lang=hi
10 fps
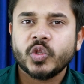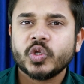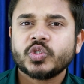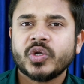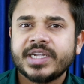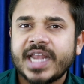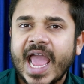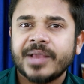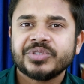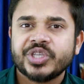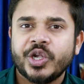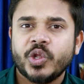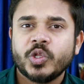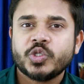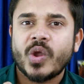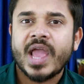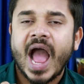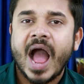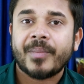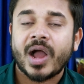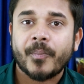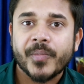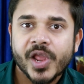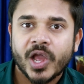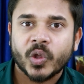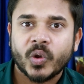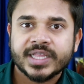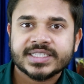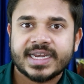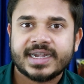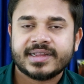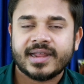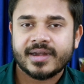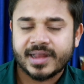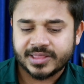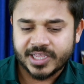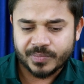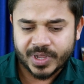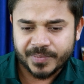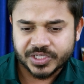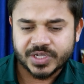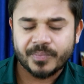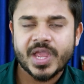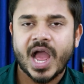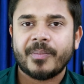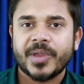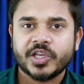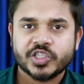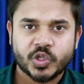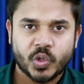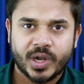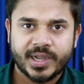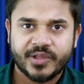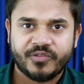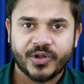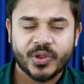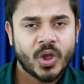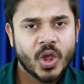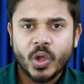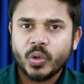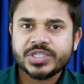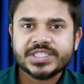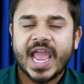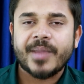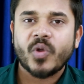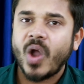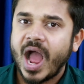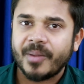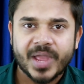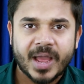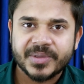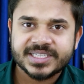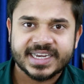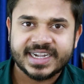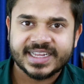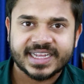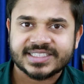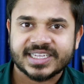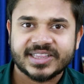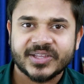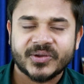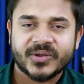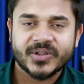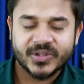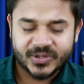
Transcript: दोस्तों टाइम शेड्यूल जो है आप अपने अकॉर्डिंग सेलेक्ट कर लेना दिन भर में जब भी आप एक से दो घंटे फ्री हो उस टाइम को आप यहाँ पे सेलेक्ट कर सकते हो